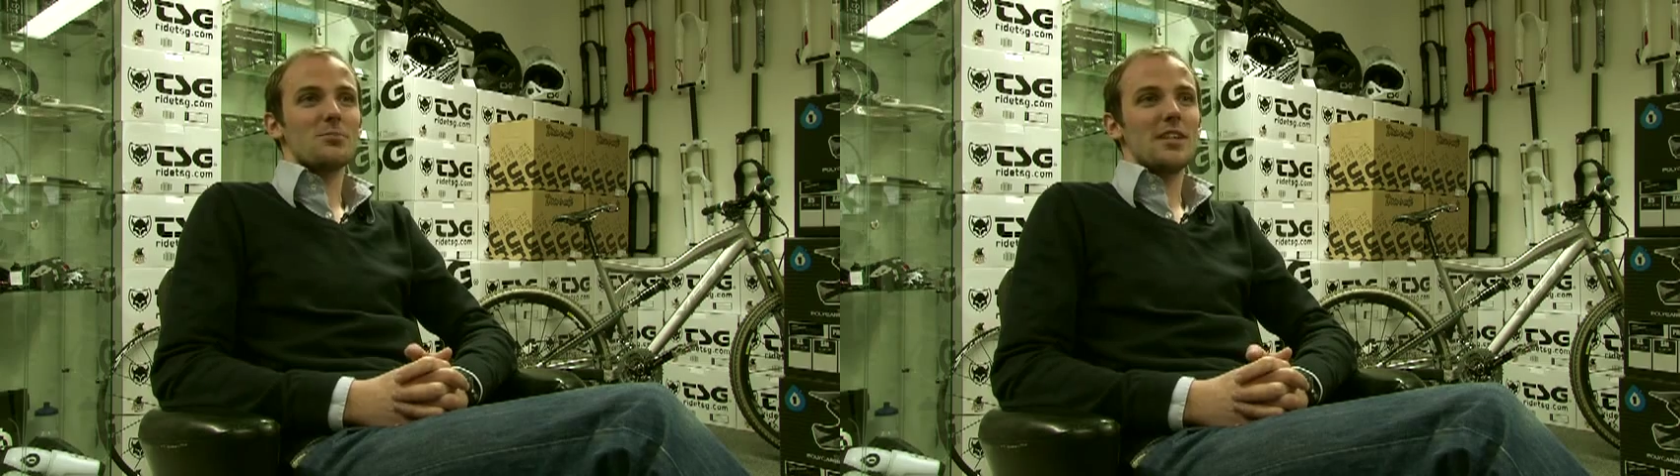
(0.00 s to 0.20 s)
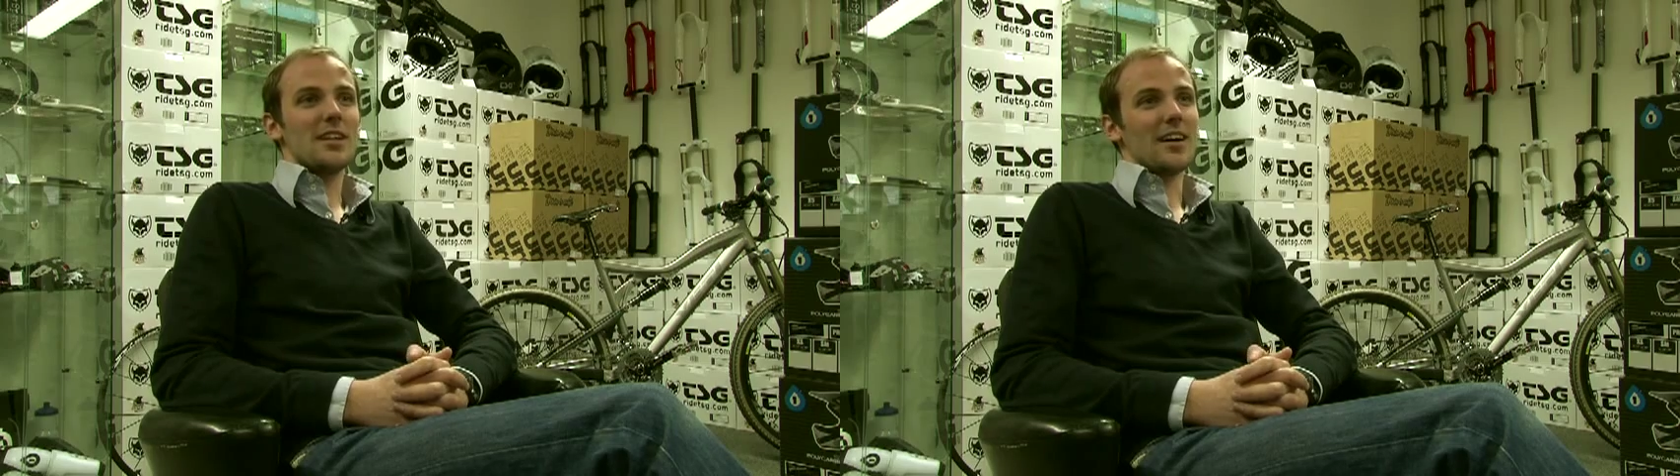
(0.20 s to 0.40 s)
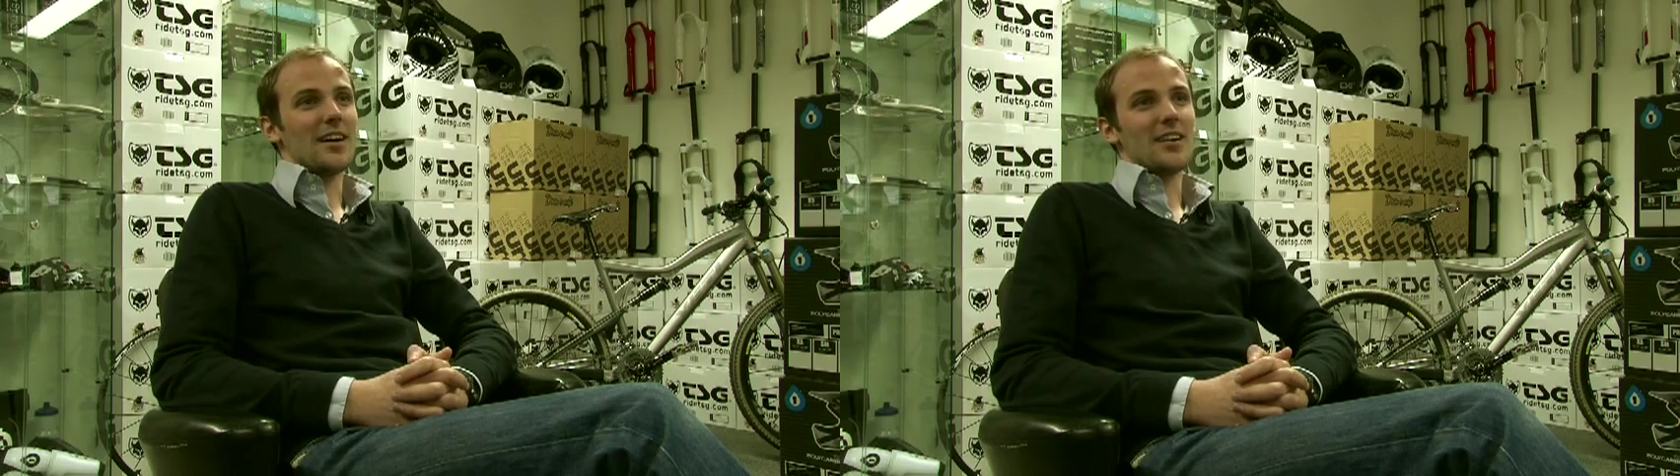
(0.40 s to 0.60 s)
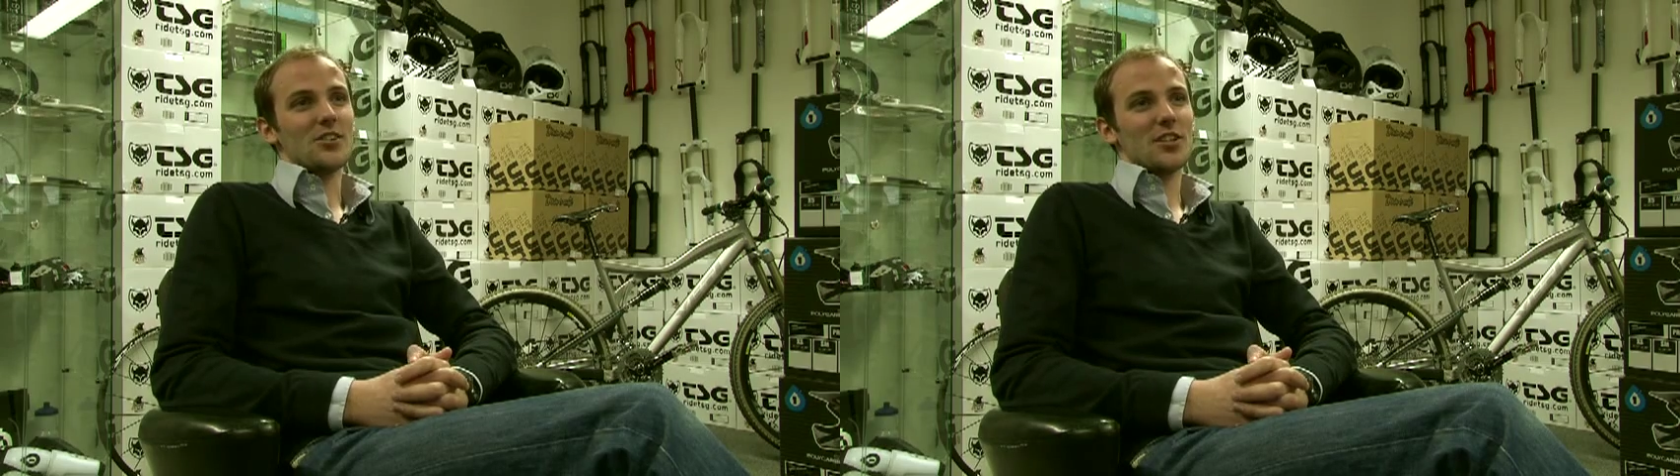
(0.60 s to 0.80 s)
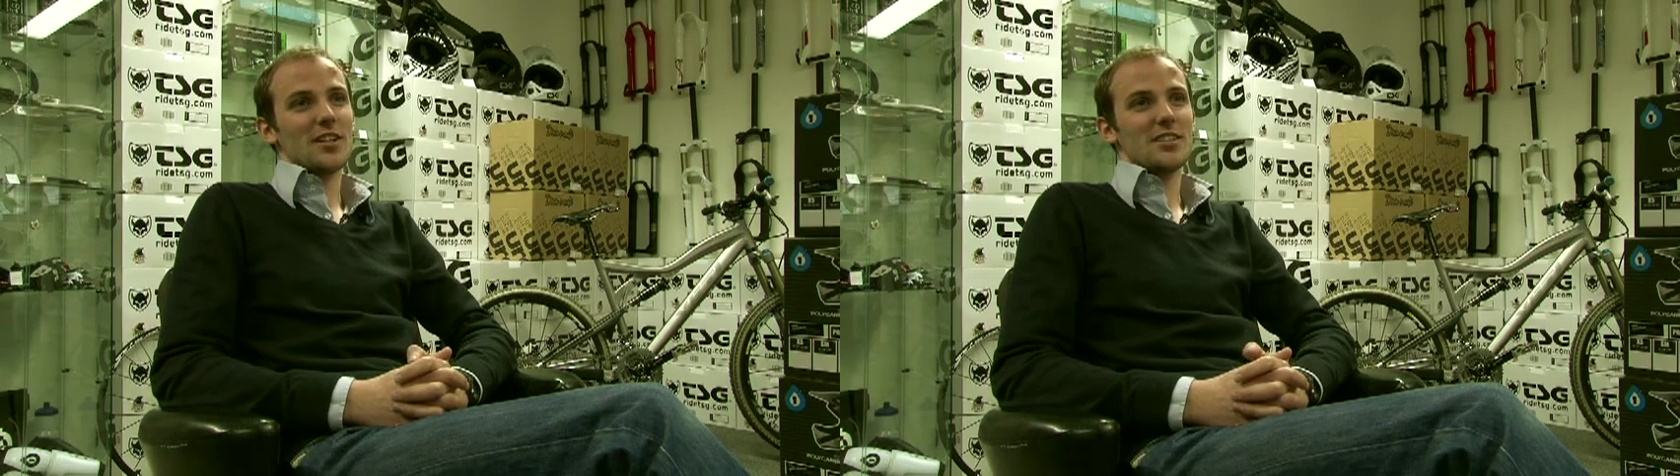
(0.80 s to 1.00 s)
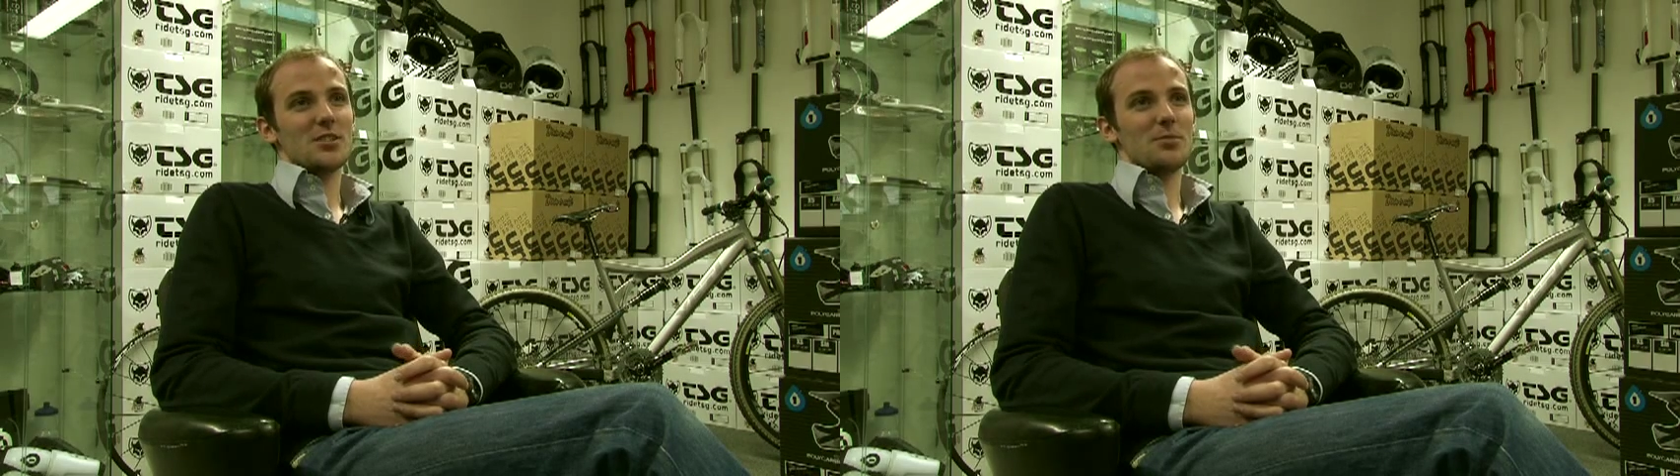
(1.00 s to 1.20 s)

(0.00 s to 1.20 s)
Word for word: 000 à gérer les